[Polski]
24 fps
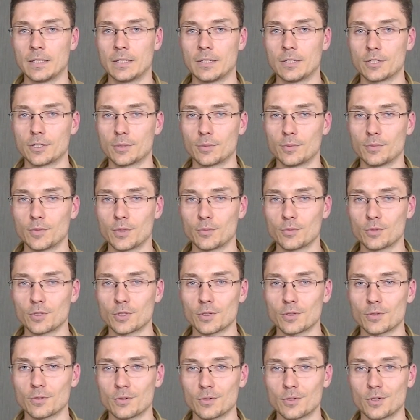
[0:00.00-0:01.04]
żebym nie
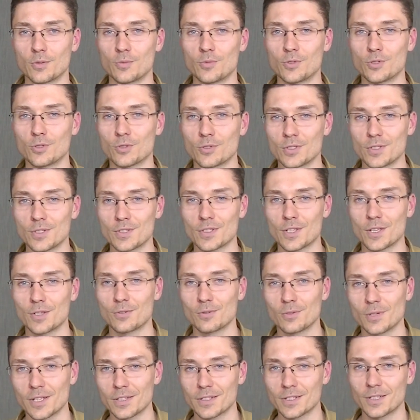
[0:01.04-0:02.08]
musiał robić rosyjskiej
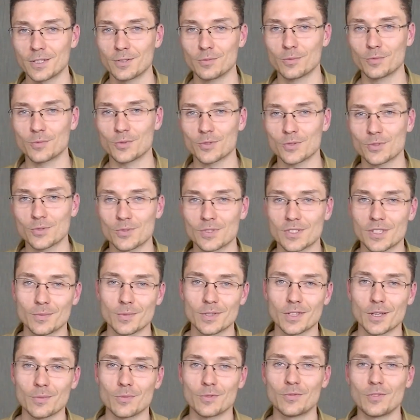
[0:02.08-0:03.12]
ruletki po prostu z
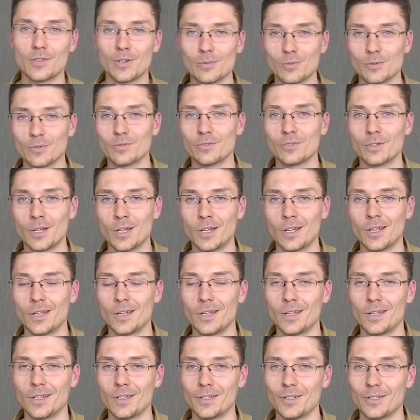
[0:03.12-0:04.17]
tematami filmów
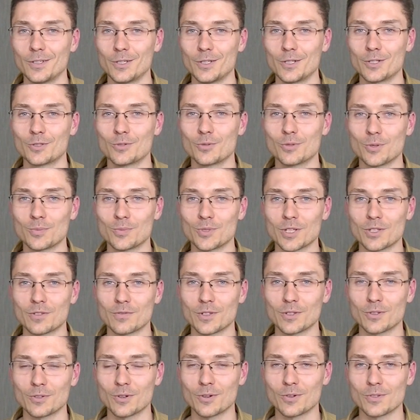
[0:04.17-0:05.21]
i który
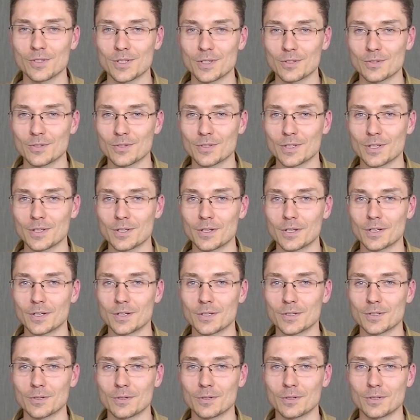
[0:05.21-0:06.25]
przetrwa do końca, to zostanie
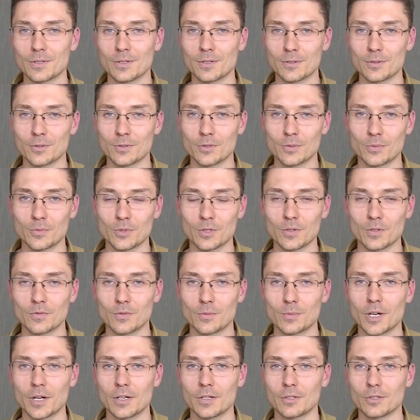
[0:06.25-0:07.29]
nakręcony, tylko żebyście
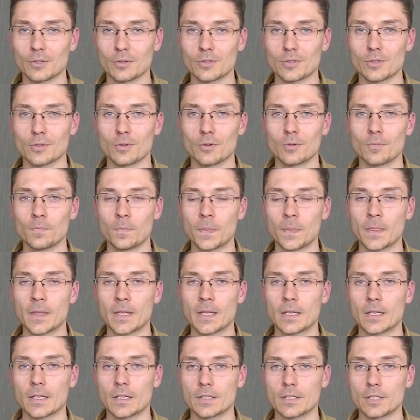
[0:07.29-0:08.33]
wybrali to, co
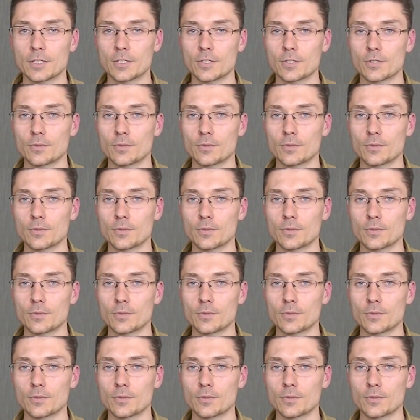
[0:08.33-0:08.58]
chcecie